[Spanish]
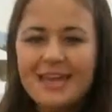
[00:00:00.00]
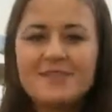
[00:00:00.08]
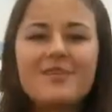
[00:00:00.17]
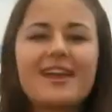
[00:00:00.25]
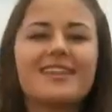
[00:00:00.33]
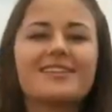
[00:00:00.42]

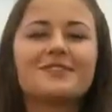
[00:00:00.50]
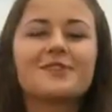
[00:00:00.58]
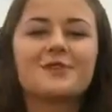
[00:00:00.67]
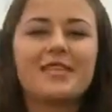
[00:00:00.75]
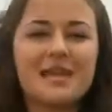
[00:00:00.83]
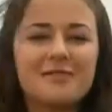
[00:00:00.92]
Y para
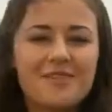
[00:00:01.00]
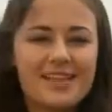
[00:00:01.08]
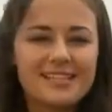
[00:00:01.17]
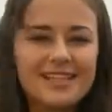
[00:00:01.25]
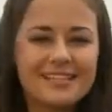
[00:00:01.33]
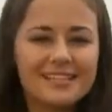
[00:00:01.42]
disfrutar
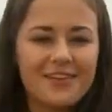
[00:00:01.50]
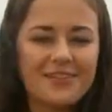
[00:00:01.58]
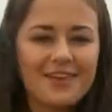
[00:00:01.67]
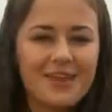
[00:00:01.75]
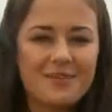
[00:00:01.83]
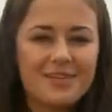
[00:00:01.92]
más de esta
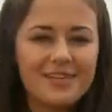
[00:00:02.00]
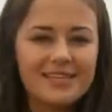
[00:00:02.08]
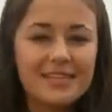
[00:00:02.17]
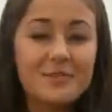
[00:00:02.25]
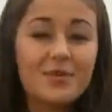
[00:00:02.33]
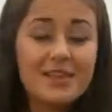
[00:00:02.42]
feria villista,